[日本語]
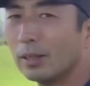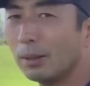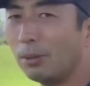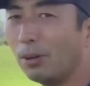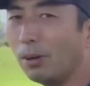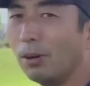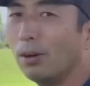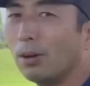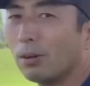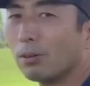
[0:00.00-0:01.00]
でも
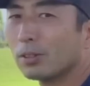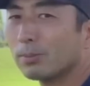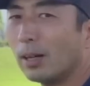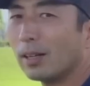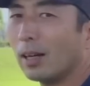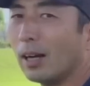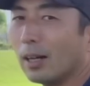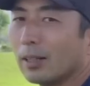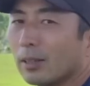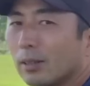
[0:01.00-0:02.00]
骨盤
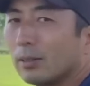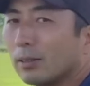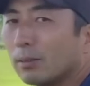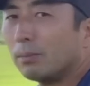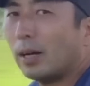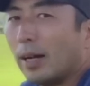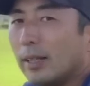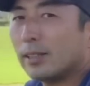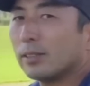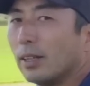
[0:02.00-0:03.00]
が前
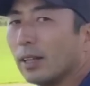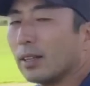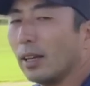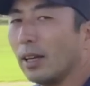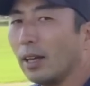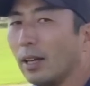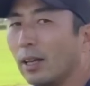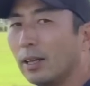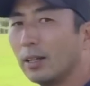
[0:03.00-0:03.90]
にずれて、